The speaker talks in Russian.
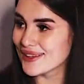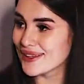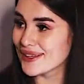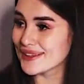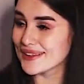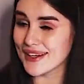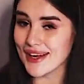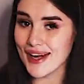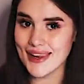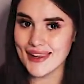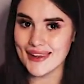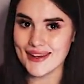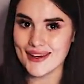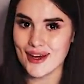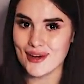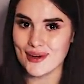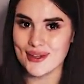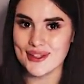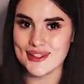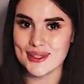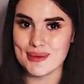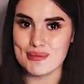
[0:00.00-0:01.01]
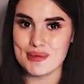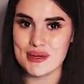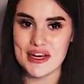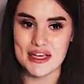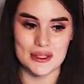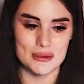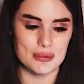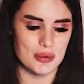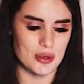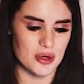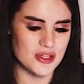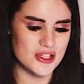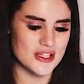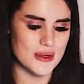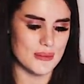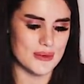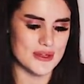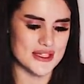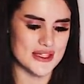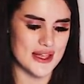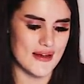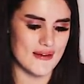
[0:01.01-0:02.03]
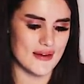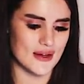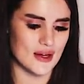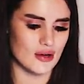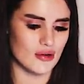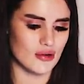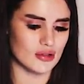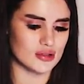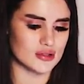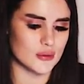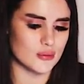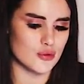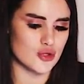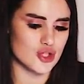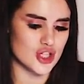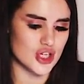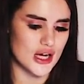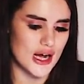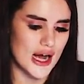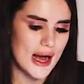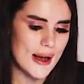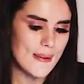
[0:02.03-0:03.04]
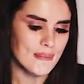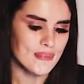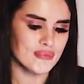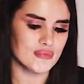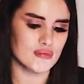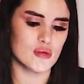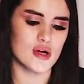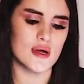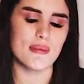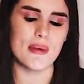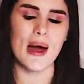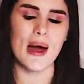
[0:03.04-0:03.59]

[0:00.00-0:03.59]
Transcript: но это реально какой-то бред, просто поставили какого-то мужика, мой